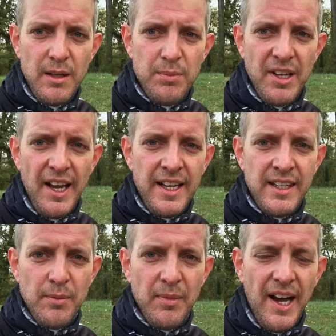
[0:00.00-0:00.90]
Ich bin
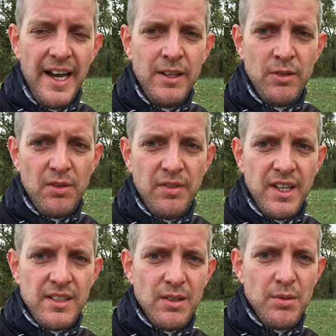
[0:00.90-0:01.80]
eigentlich am Rhein
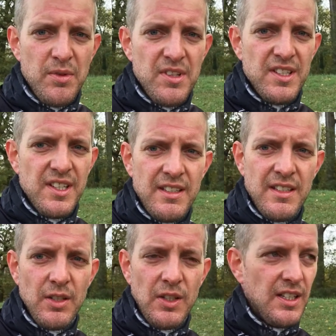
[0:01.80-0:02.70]
unterwegs, auch wenn man das hier jetzt
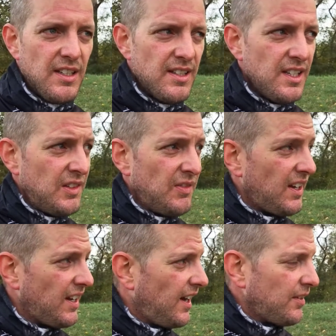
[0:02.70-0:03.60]
nicht so richtig sieht,
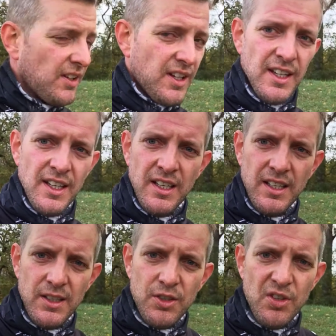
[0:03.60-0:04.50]
weil der Radweg hier
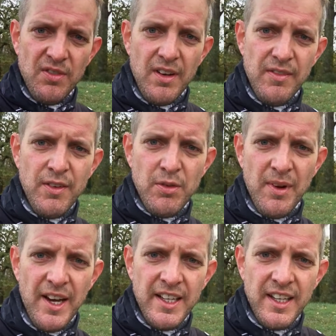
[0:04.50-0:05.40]
ein Stück weit weg
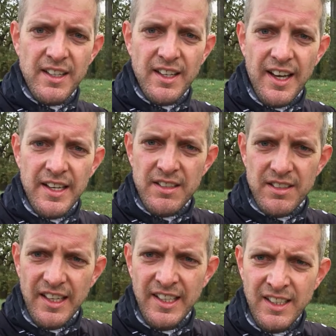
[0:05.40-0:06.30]
vom Rhein geht. Der Rhein
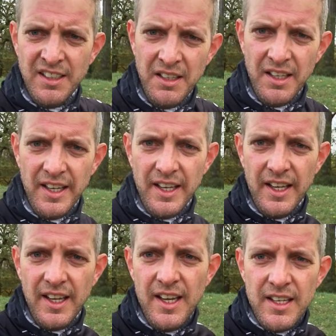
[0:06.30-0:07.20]
ist dahin.
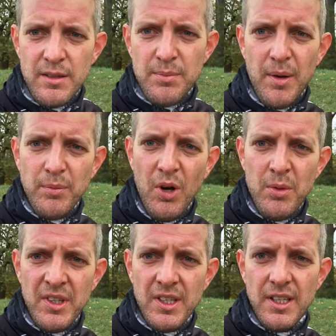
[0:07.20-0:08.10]
Es sind ein paar
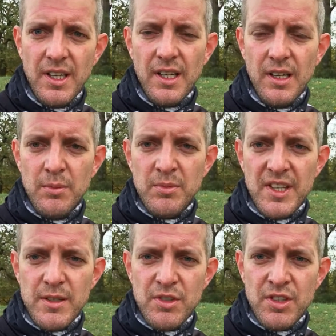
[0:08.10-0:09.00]
Bäume ähm,
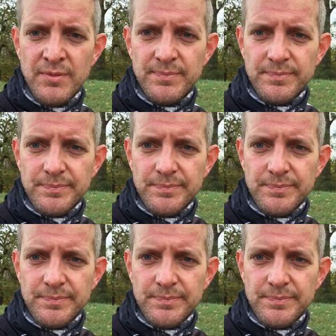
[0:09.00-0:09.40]
dazwischen.